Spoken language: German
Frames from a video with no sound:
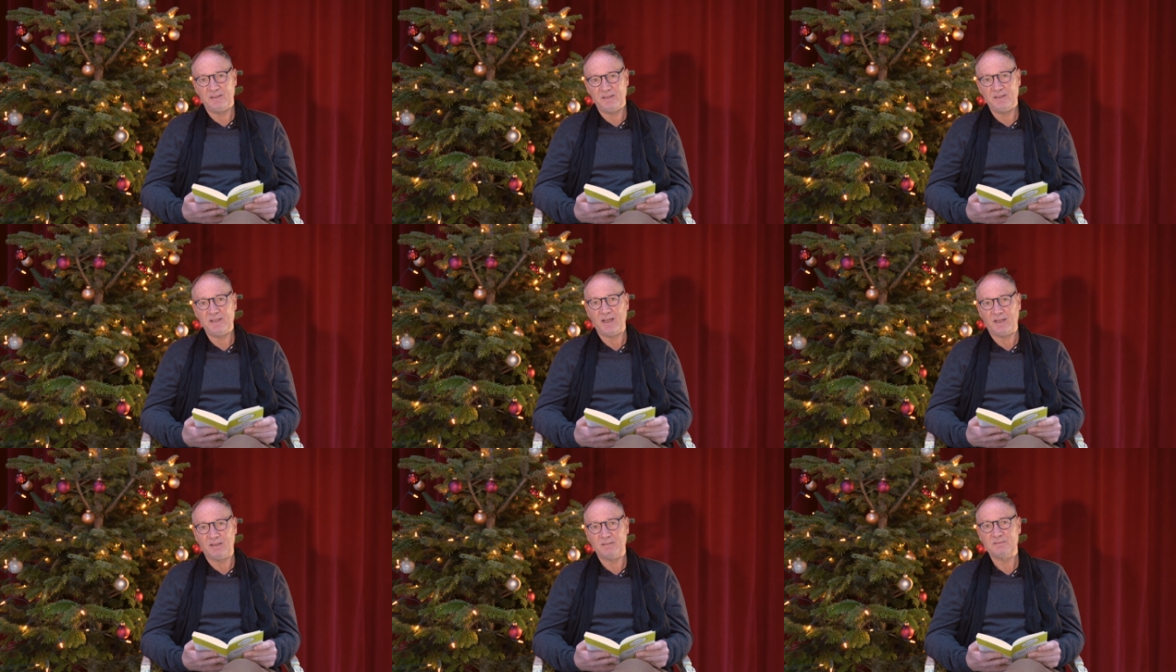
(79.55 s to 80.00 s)

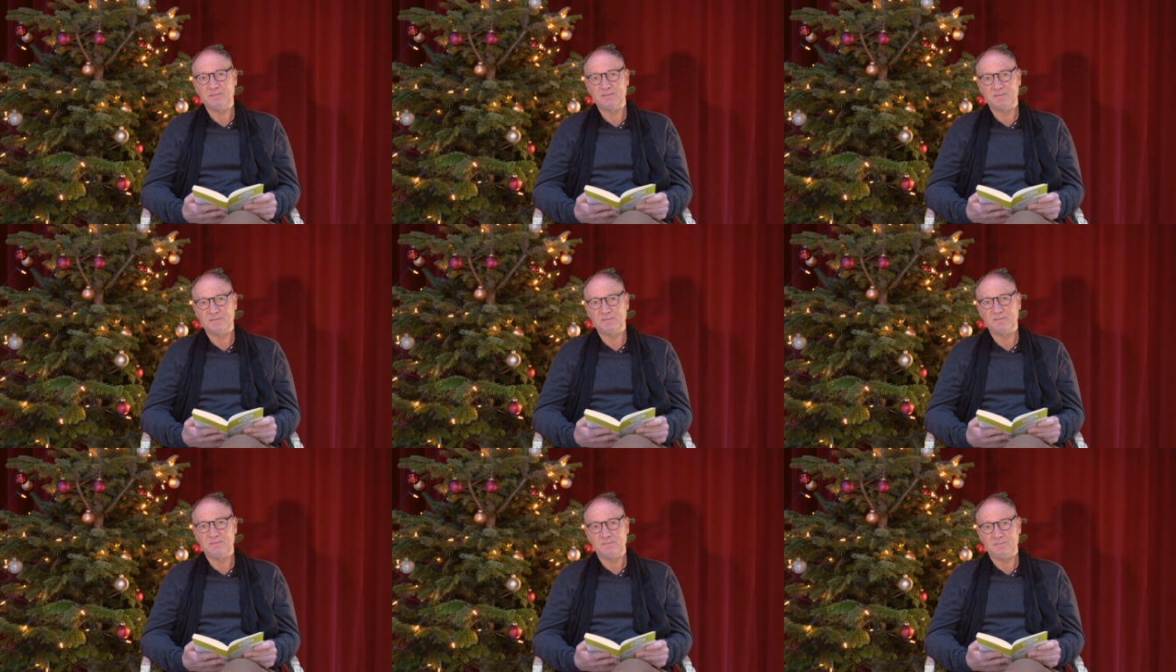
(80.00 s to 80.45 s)
Ja,
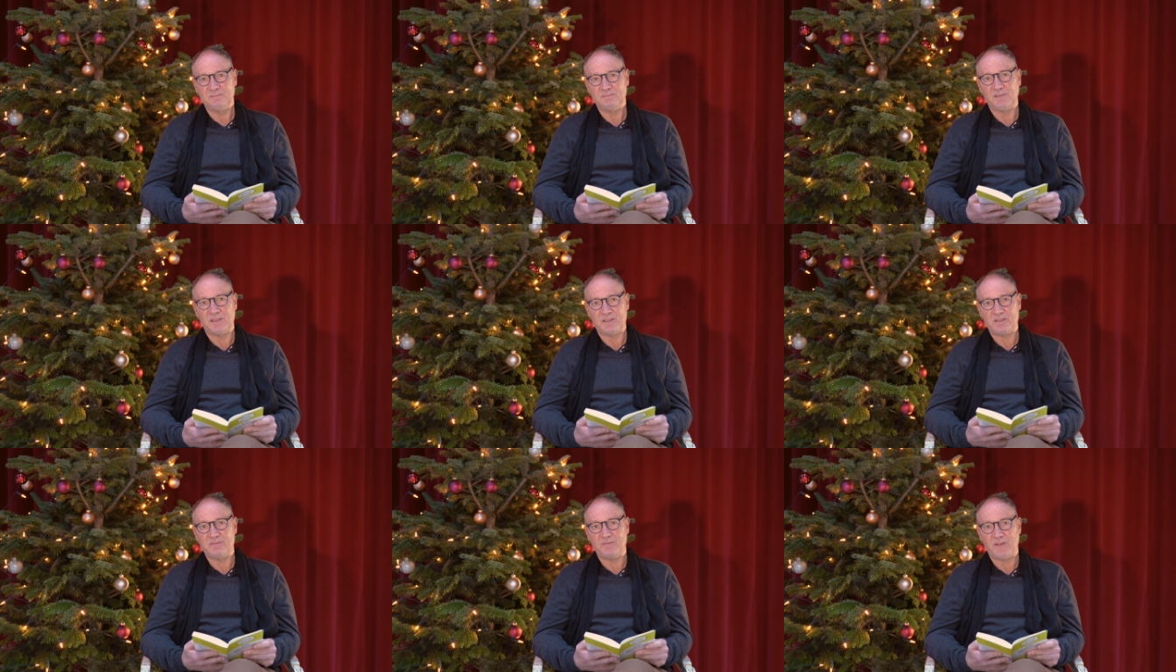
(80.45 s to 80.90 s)

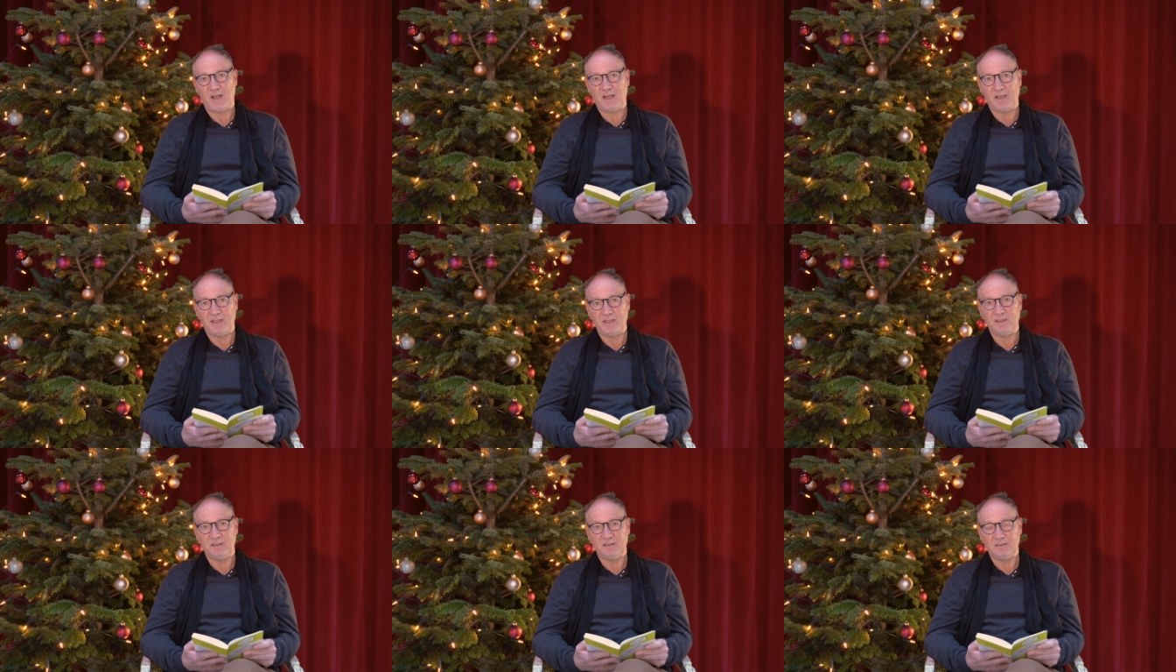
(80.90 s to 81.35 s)
das war
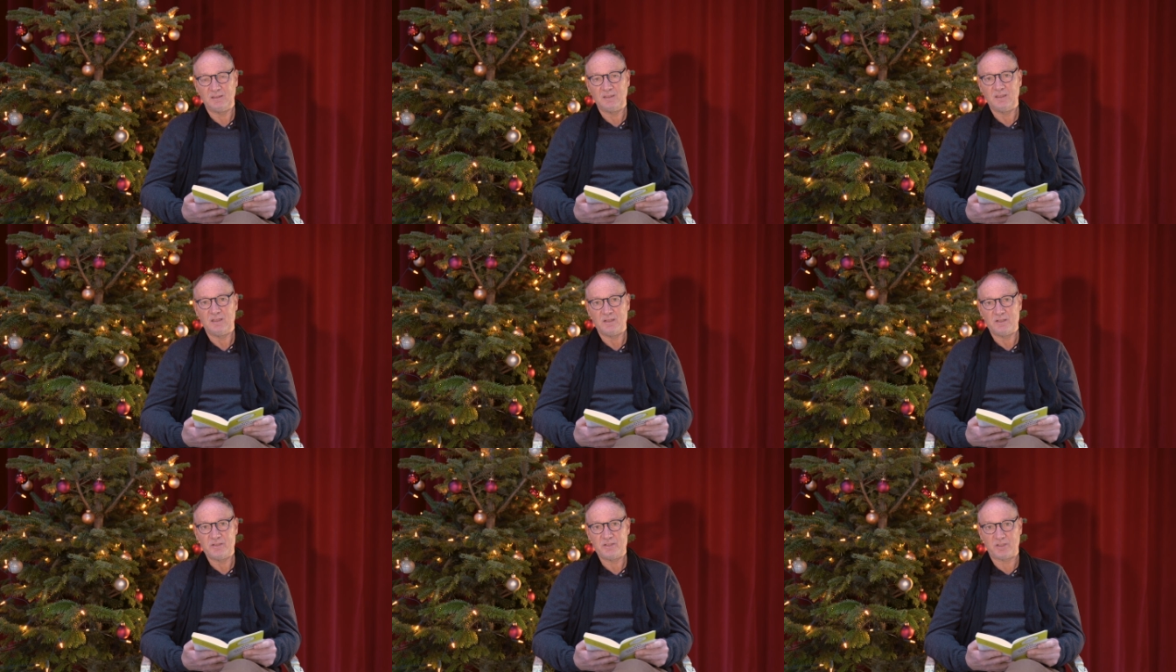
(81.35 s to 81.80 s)
er,
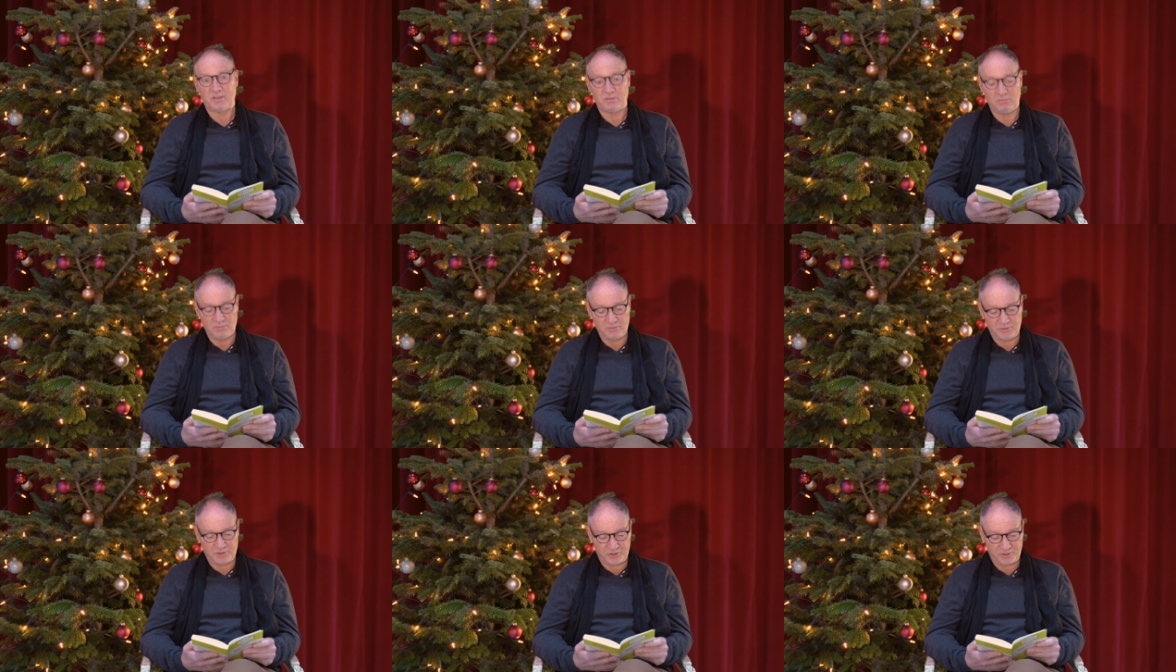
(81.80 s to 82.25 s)

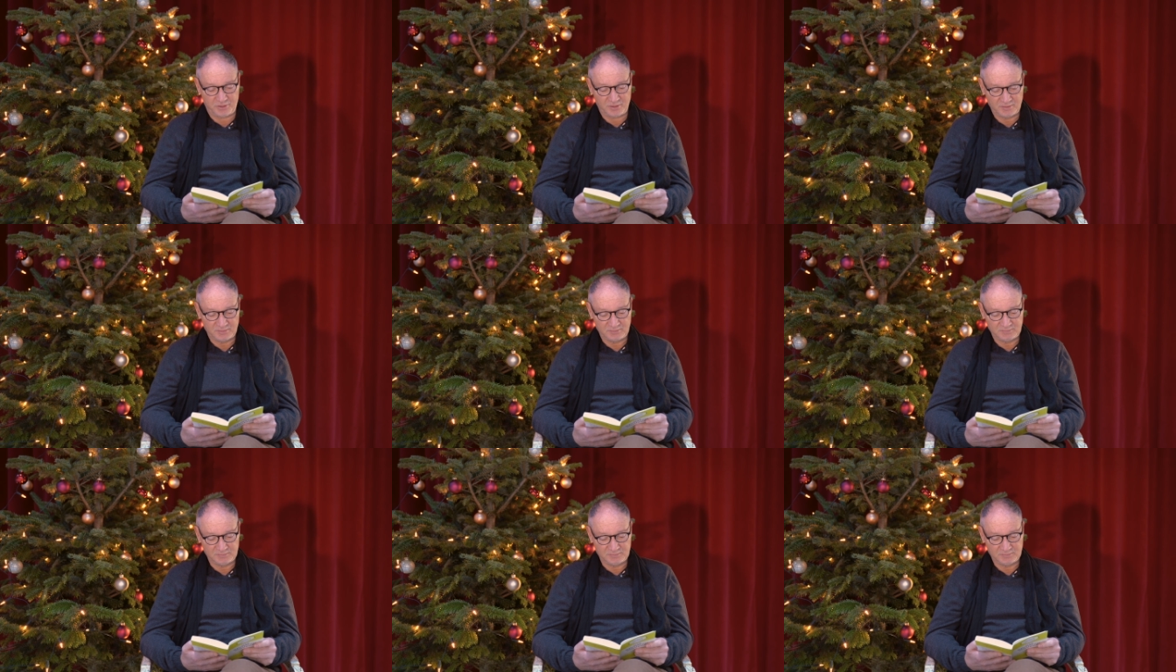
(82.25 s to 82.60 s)
Scrooge